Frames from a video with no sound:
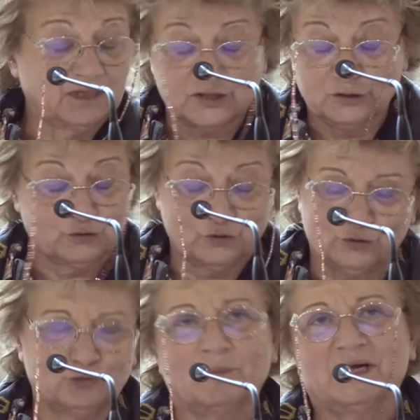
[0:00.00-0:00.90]
se non
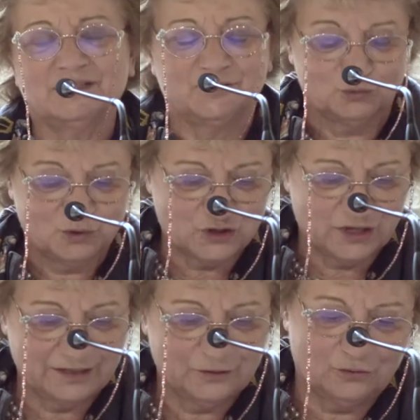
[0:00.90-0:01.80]
ricordo male, del
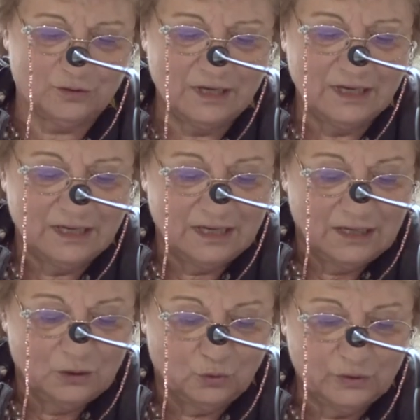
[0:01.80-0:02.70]
200.
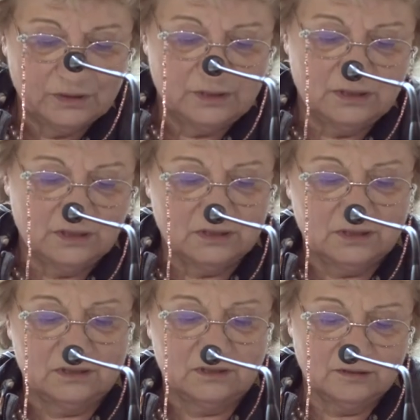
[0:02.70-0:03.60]
Quindi
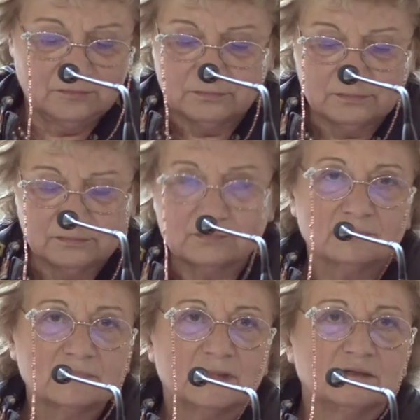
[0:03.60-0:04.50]
eh,
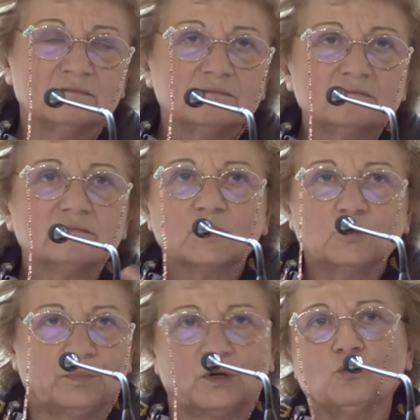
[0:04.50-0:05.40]

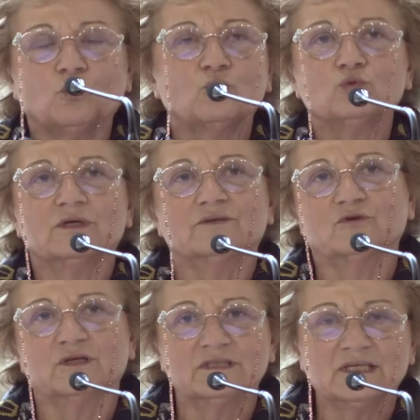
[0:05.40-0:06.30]
per concludere
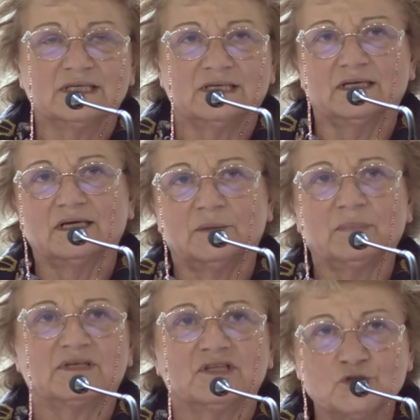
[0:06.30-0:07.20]
vorrei dire che la
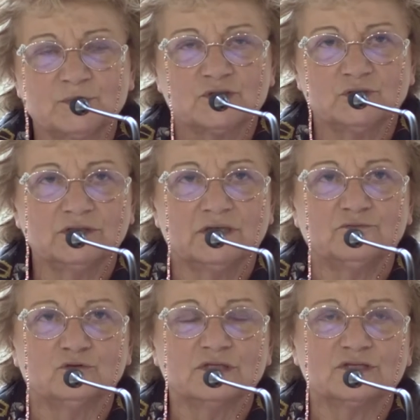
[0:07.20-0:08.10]
partecipazione della
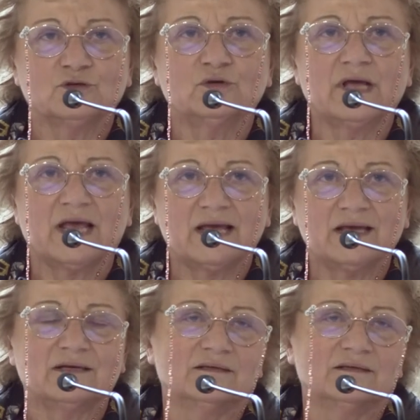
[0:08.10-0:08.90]
Fondazione è